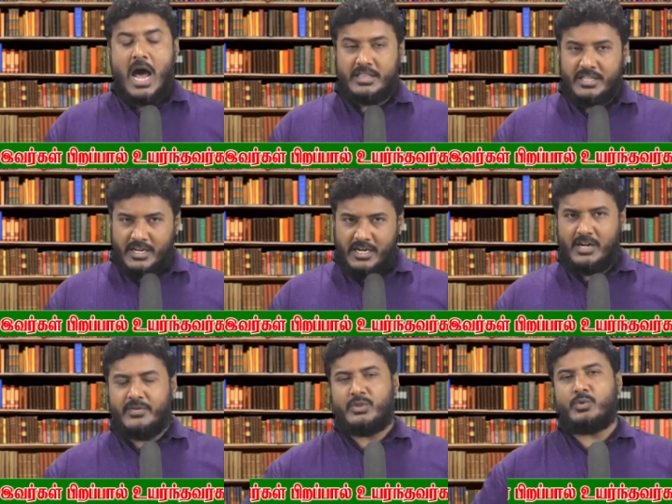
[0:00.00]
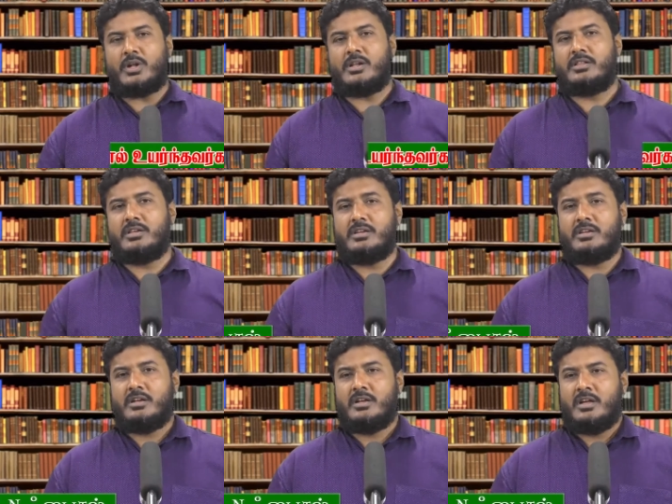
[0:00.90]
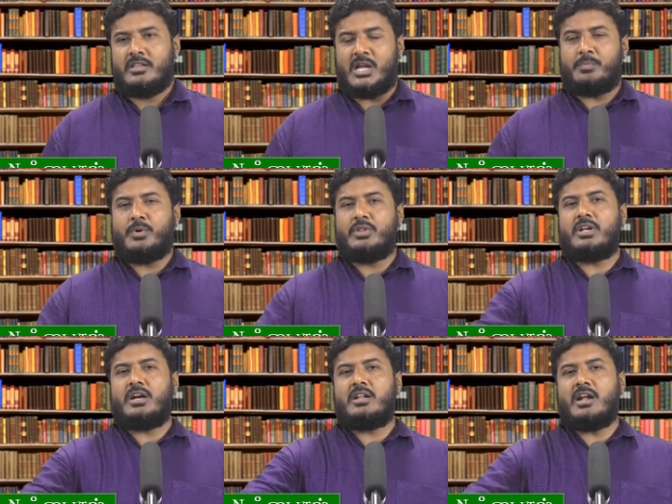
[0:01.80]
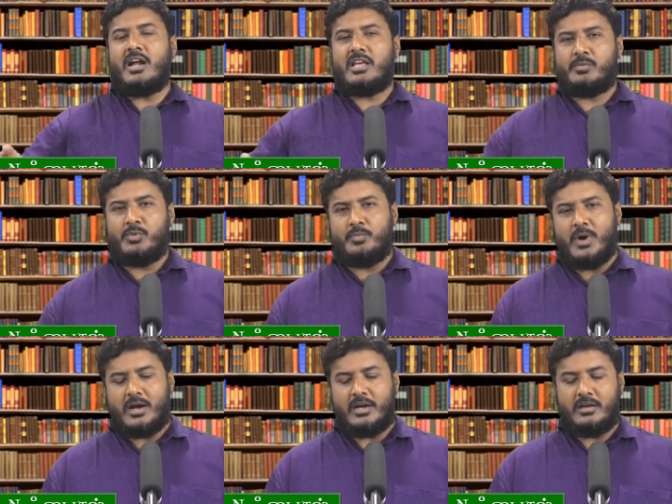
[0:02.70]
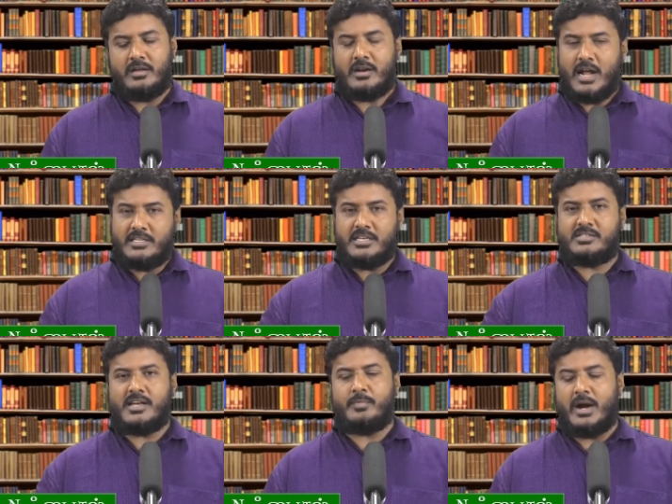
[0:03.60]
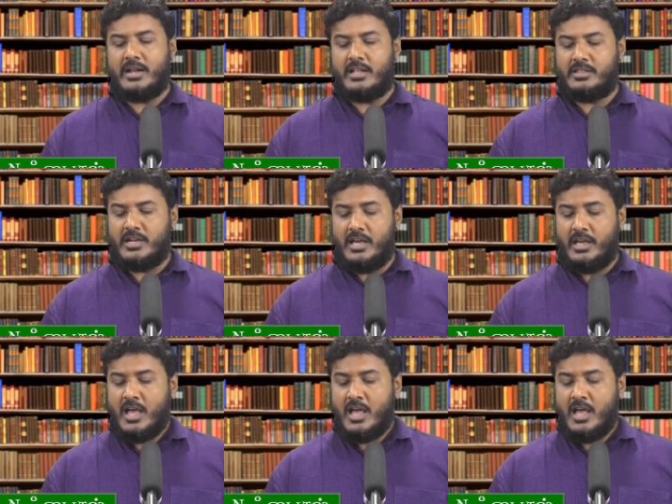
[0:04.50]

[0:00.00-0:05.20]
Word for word: அந்த நிகழ்வை தொடர்ந்து தற்போது இரண்டு நாளைக்கு முன்பாக ராஜஸ்தான் மாநிலத்தில்